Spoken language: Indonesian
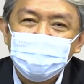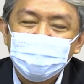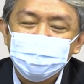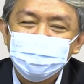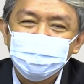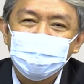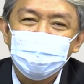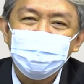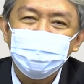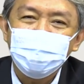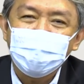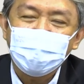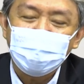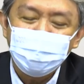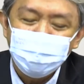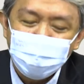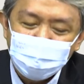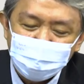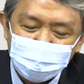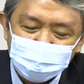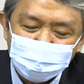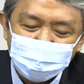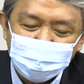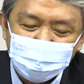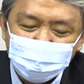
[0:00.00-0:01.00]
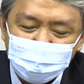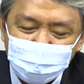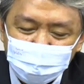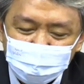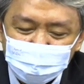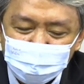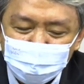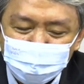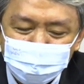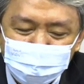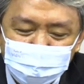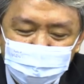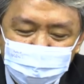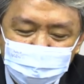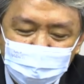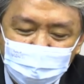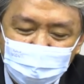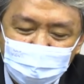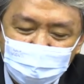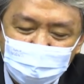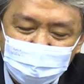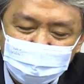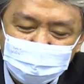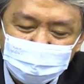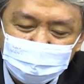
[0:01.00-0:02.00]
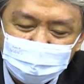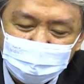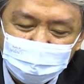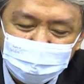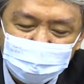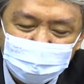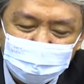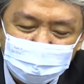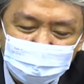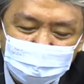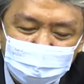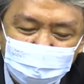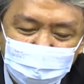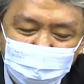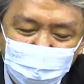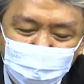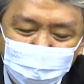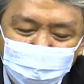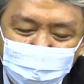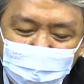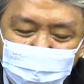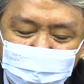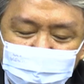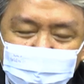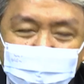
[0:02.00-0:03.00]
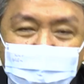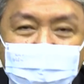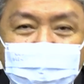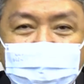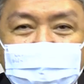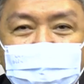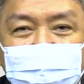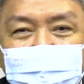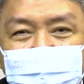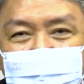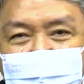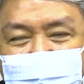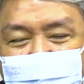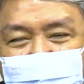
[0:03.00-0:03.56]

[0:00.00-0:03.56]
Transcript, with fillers: Saudara, bagaimanakah kita menjalankan kehidupan kita?